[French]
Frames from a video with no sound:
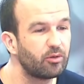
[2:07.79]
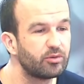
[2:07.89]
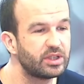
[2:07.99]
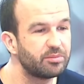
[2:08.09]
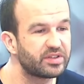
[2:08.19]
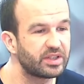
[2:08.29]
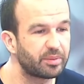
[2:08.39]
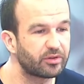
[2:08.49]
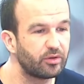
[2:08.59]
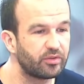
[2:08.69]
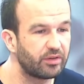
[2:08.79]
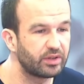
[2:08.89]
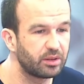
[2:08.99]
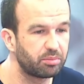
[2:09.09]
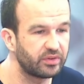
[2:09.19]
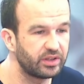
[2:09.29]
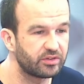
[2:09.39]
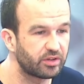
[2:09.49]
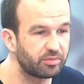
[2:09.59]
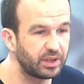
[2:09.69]
On nous dit, mais c'est parce que vous avez déposé
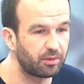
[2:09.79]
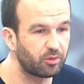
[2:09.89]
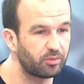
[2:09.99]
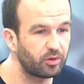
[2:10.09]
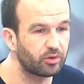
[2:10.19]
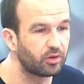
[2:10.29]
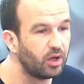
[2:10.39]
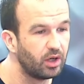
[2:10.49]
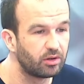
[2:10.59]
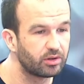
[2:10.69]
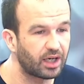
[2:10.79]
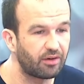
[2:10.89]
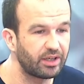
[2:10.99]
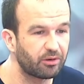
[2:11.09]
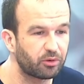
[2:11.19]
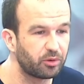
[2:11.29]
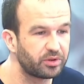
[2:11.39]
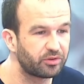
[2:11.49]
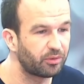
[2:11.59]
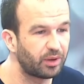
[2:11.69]
19 000 amendements que le travail en
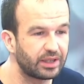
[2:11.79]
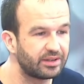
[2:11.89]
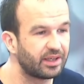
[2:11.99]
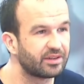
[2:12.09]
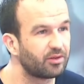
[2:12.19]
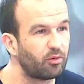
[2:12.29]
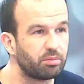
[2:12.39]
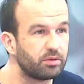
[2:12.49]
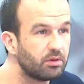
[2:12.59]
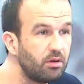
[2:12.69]
commission a été interrompu.